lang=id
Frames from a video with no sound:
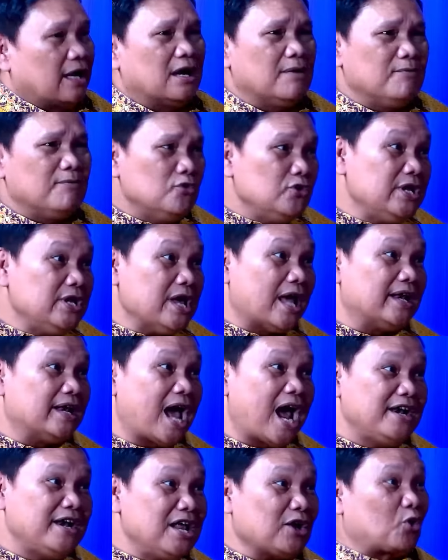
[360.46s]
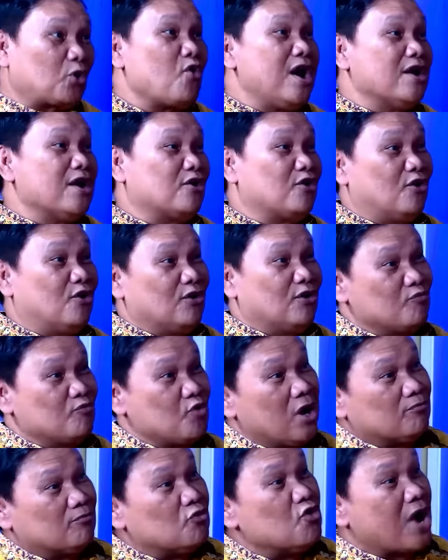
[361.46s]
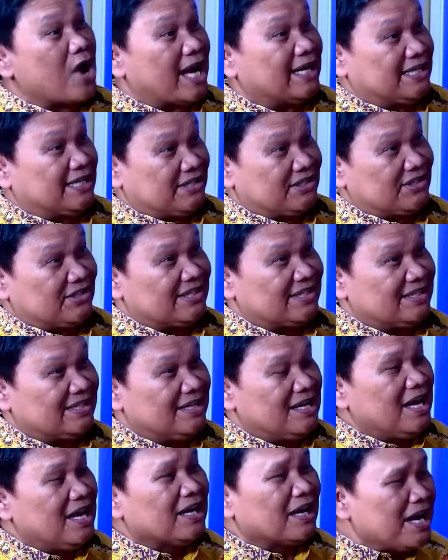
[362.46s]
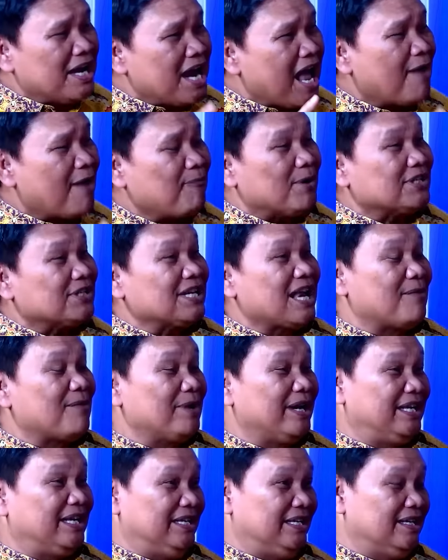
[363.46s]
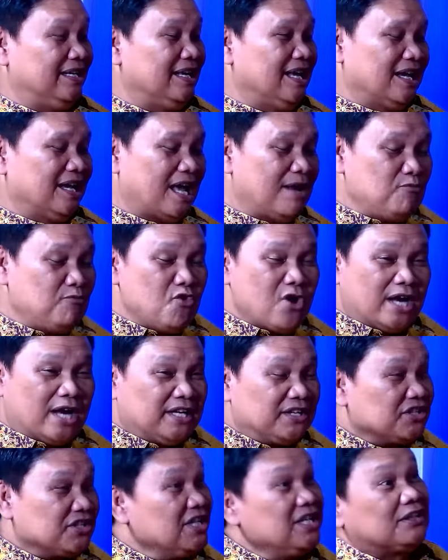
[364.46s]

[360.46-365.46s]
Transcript: kemudian ada ruang kok buat Bung Anies. Kenapa selama ini? Kan Bung Anies ini